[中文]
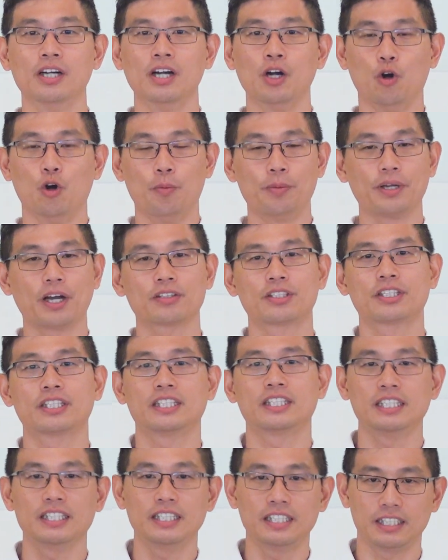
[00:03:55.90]
我们要
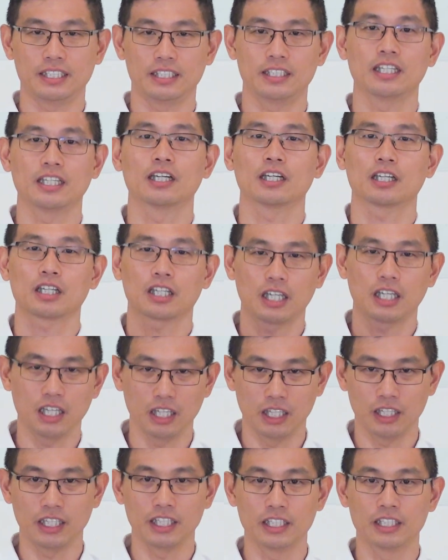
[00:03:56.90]
积极的、
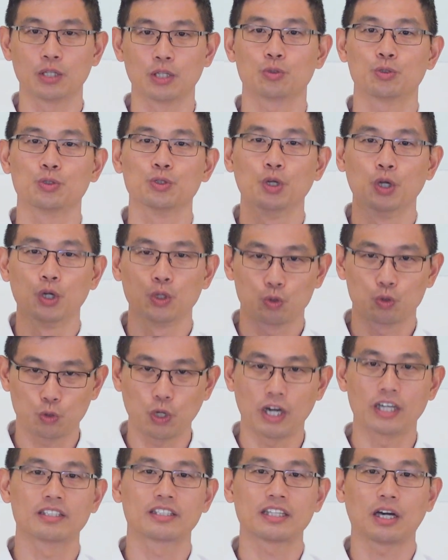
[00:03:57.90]
刻意的去
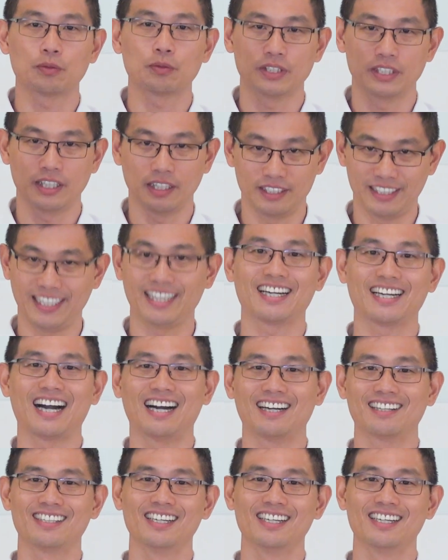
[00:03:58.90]
创造你的健康，